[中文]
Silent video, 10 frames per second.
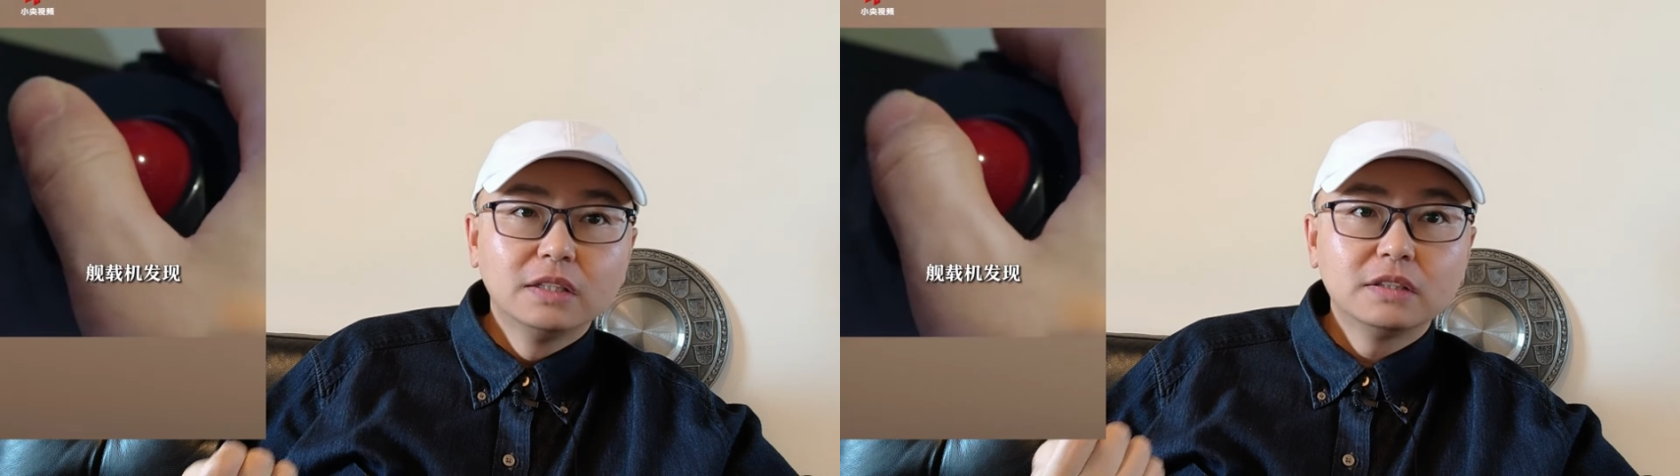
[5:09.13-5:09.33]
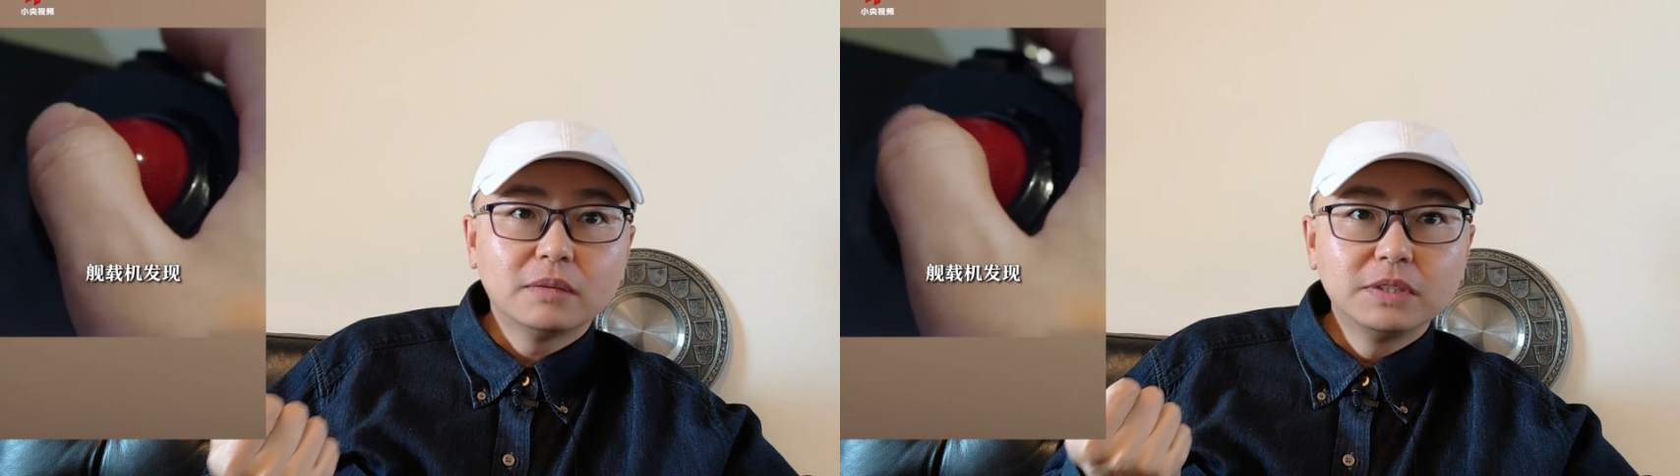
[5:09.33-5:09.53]

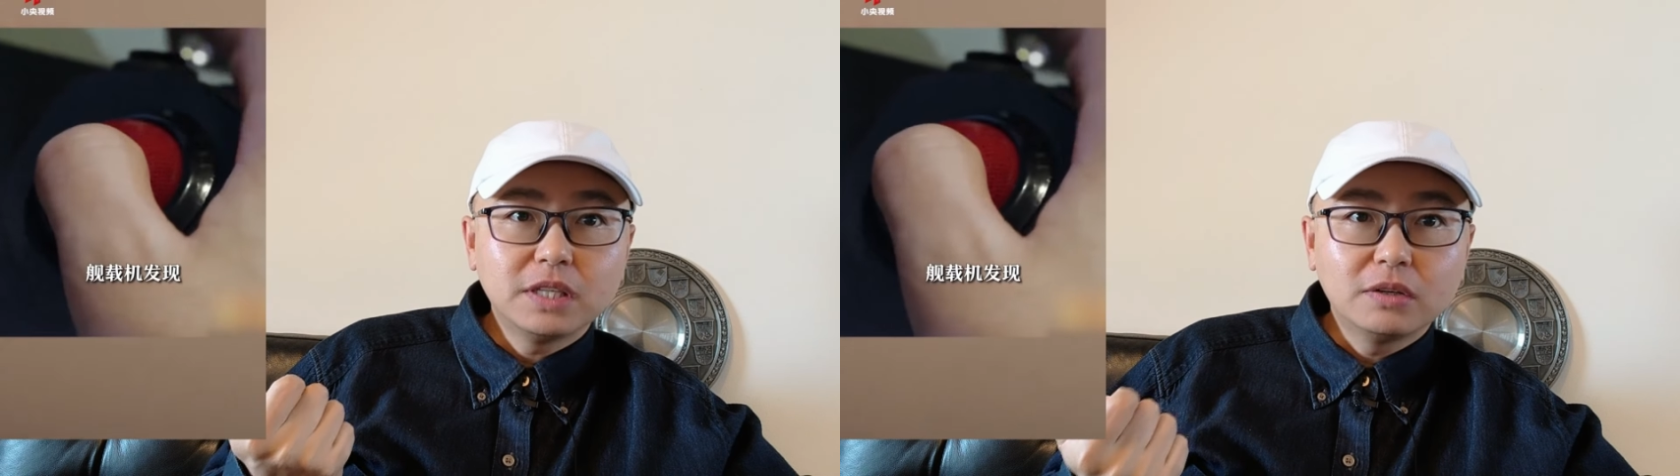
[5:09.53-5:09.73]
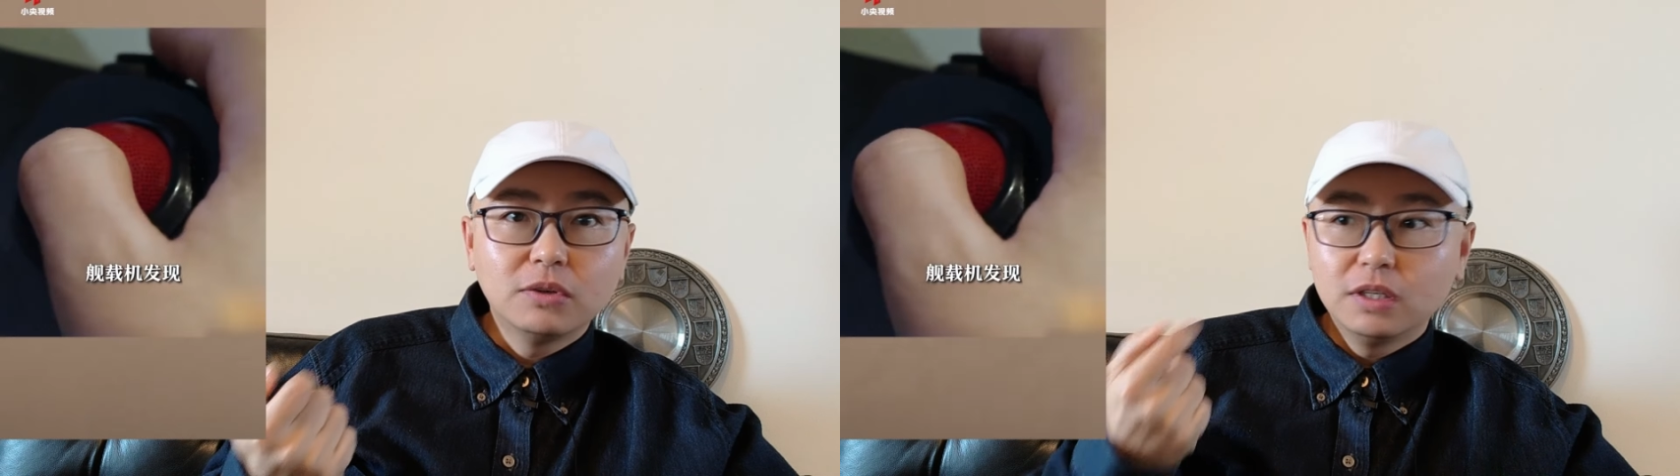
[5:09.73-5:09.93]
咱们
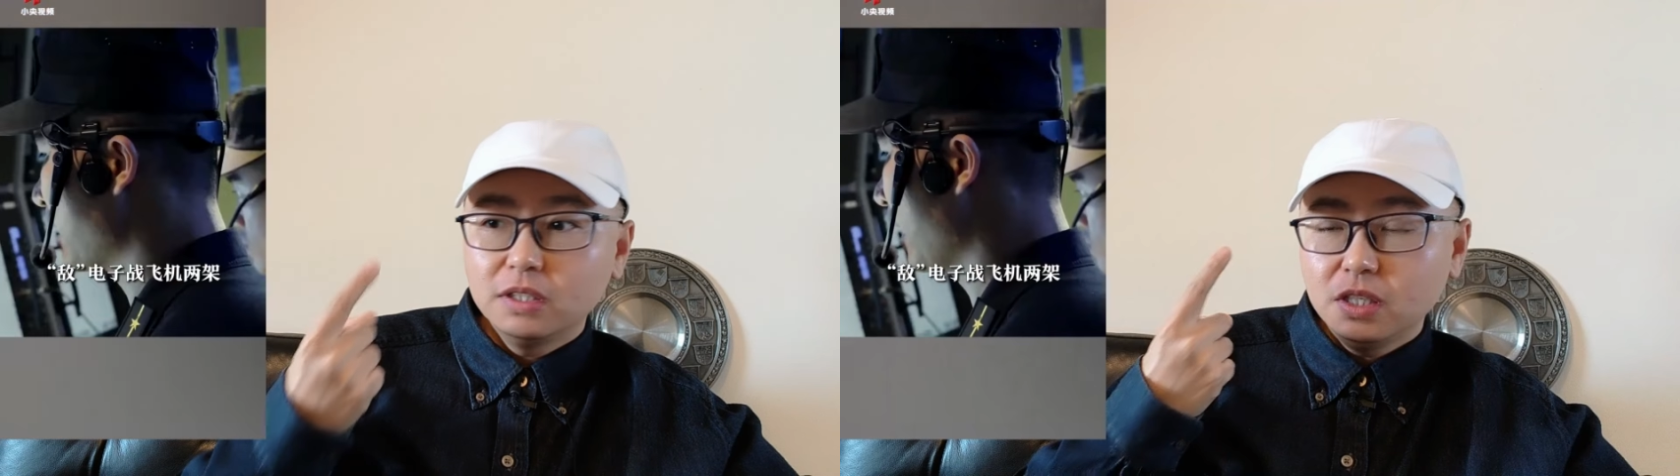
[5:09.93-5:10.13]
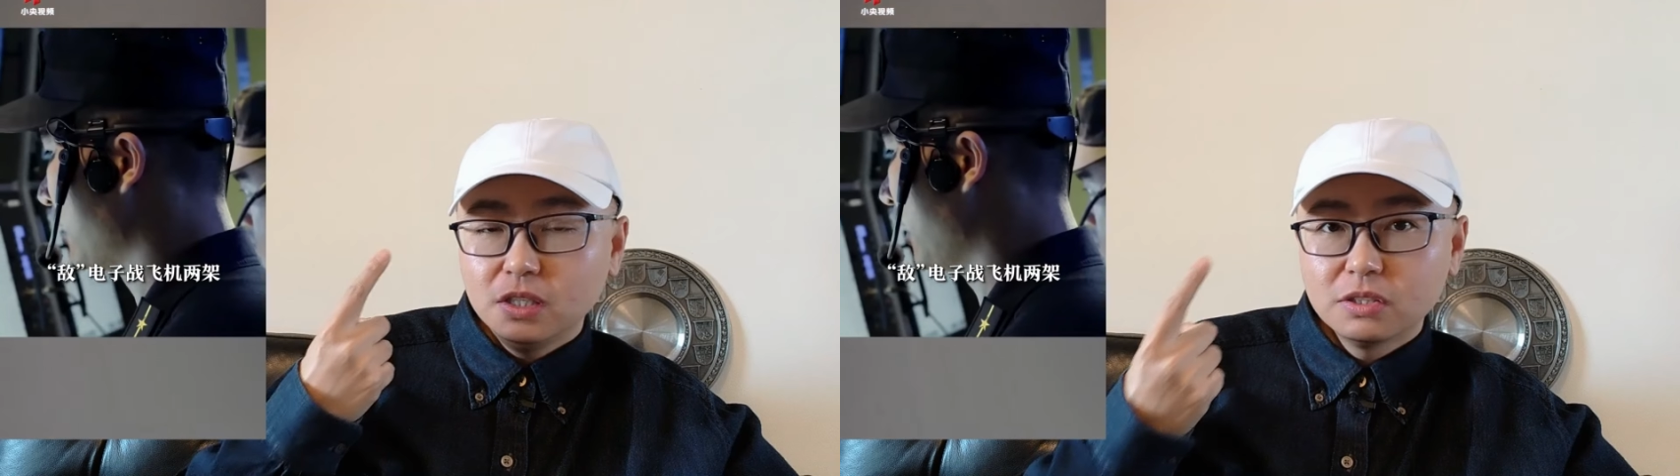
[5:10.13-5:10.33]
讲过
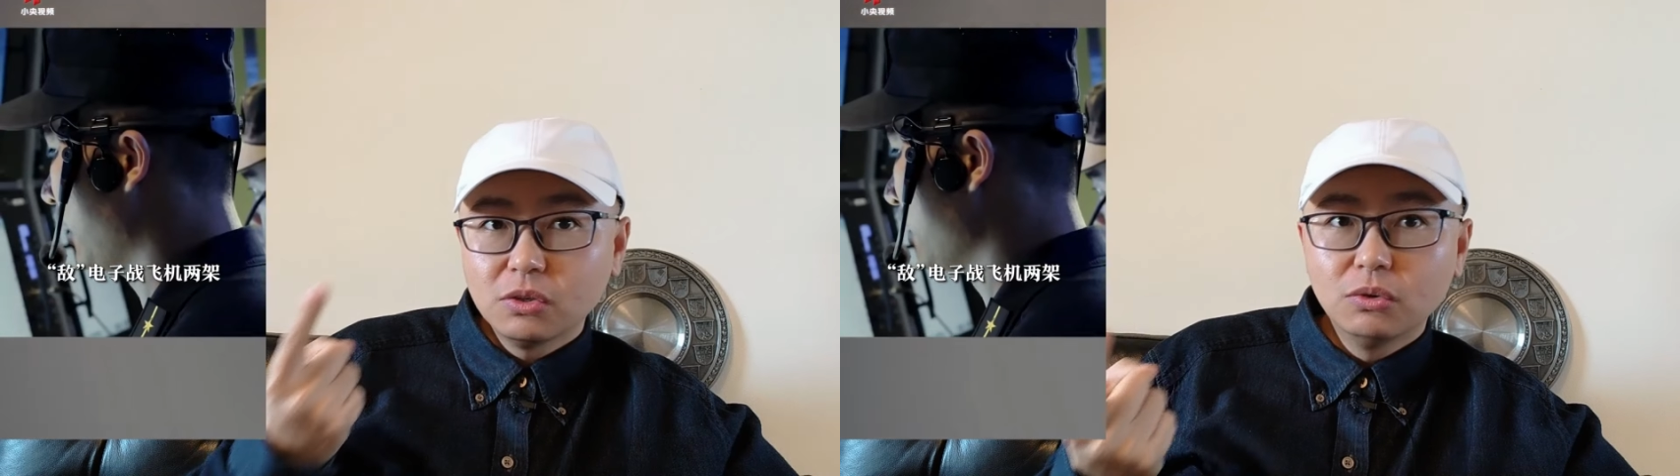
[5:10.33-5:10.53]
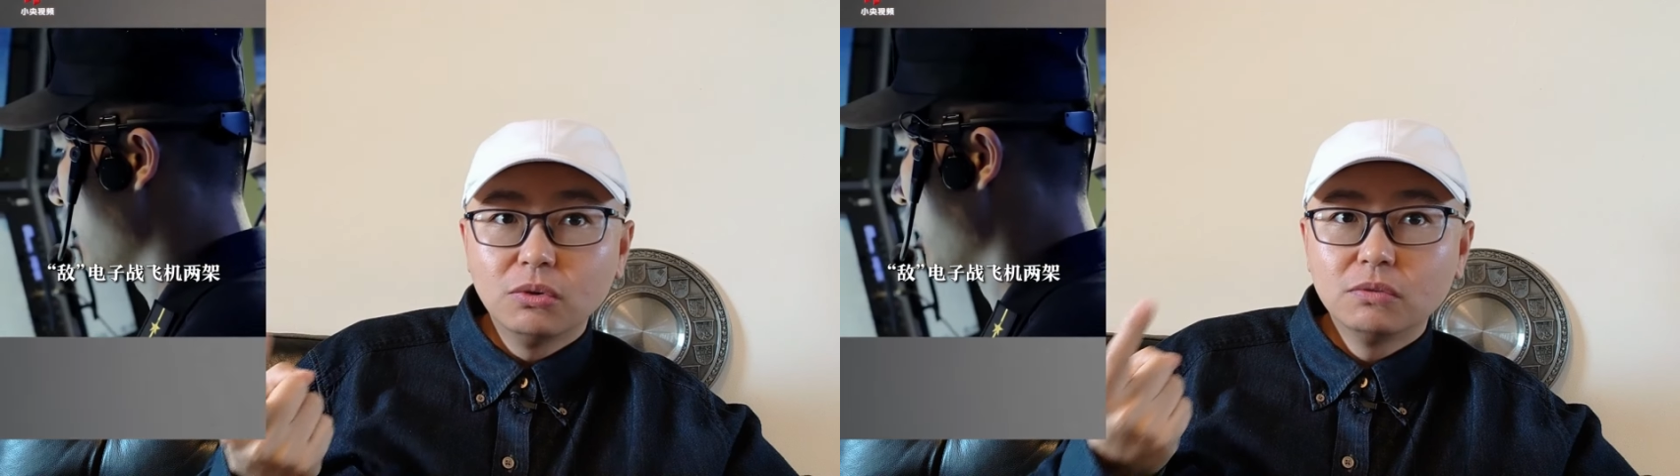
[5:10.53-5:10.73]
一
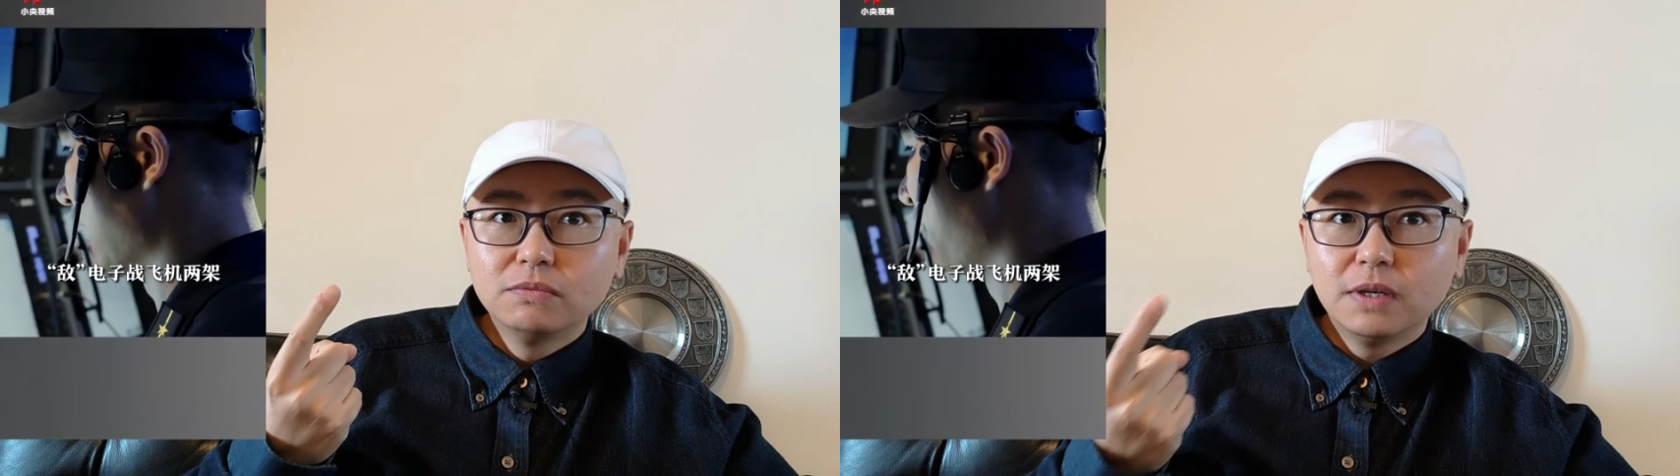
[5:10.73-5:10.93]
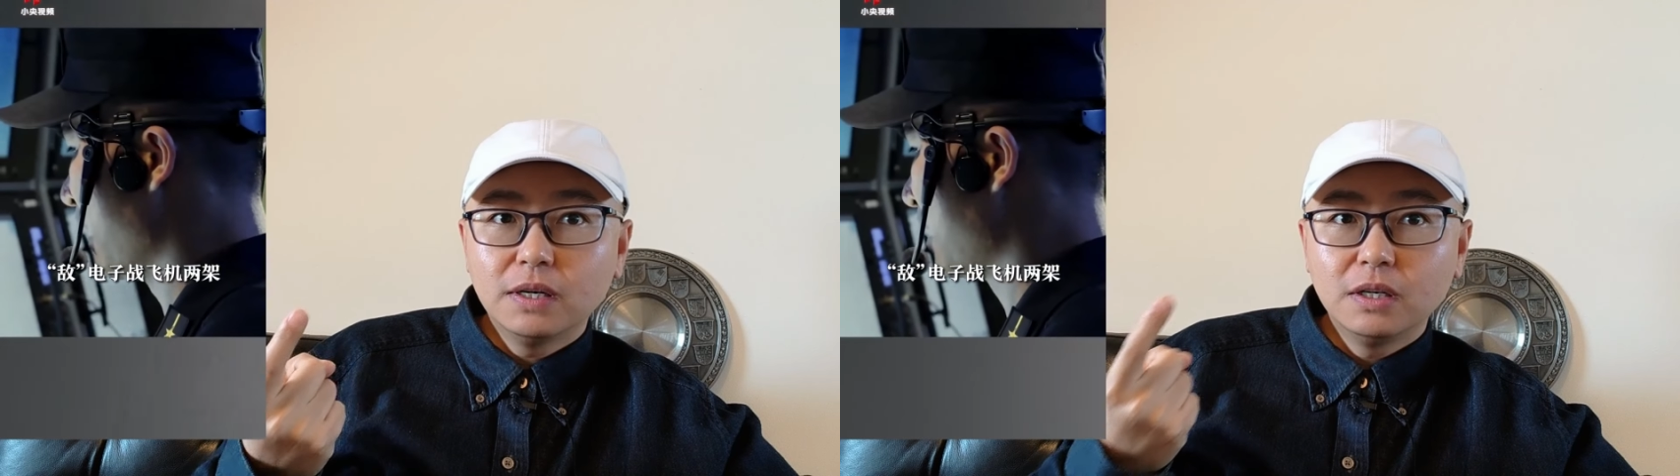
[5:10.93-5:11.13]
艘
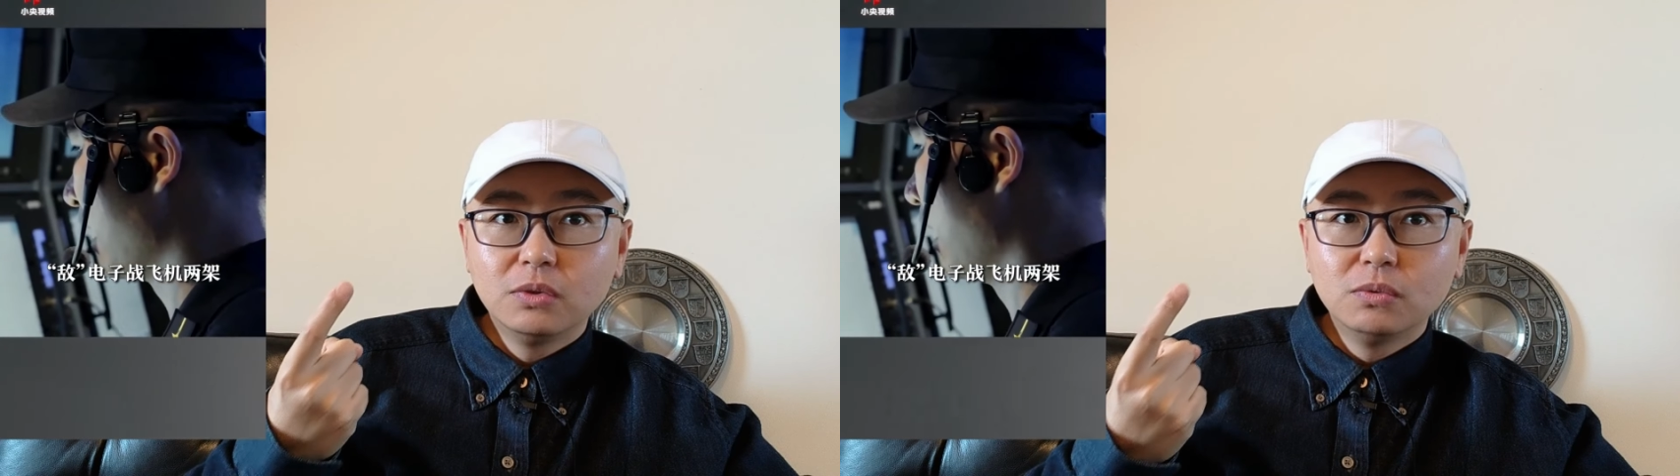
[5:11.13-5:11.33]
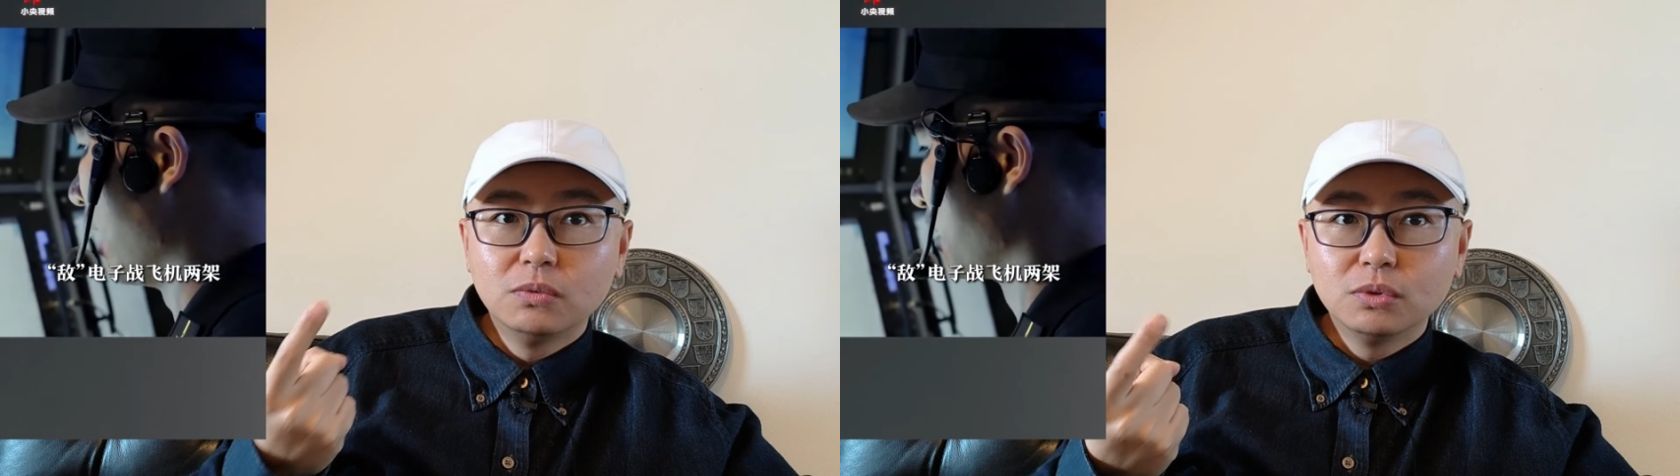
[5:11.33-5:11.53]
啊零五